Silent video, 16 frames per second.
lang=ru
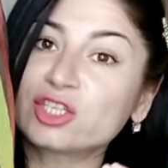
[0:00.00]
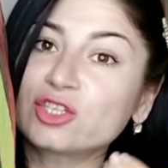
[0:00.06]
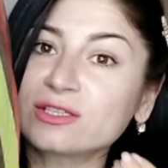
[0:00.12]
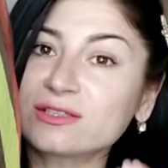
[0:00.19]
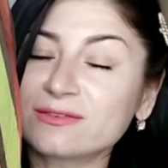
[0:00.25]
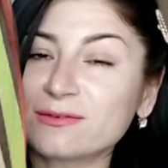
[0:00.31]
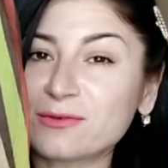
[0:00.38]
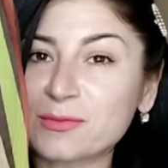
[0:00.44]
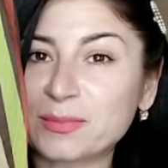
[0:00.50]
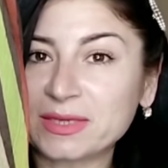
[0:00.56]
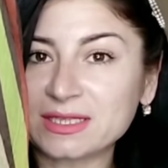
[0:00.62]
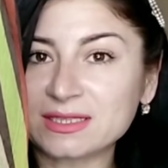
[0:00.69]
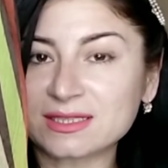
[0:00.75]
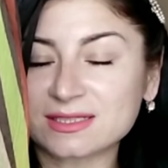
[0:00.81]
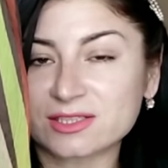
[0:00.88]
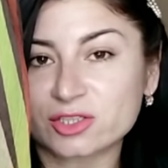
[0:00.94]
За счет своего
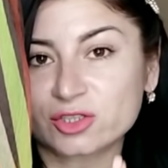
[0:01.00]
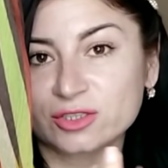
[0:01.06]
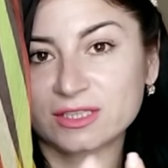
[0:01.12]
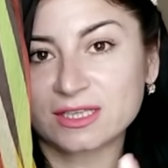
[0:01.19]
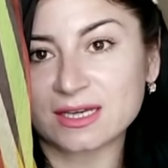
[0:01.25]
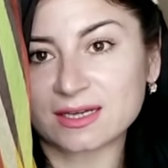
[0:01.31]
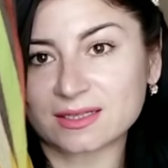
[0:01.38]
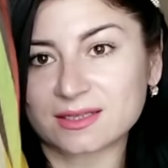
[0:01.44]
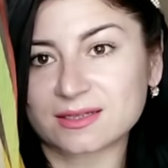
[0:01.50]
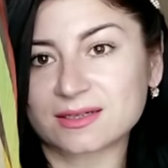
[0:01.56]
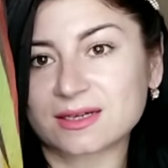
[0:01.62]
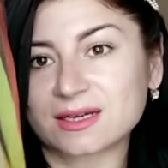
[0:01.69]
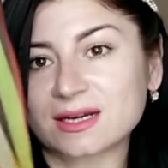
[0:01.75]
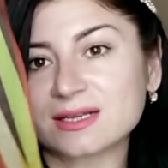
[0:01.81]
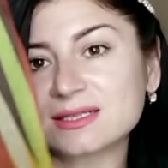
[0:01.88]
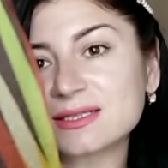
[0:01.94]
принта, за счет ярких
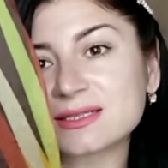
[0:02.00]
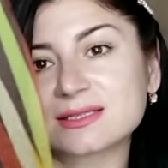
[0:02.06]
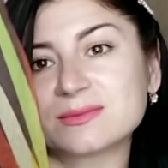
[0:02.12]
красок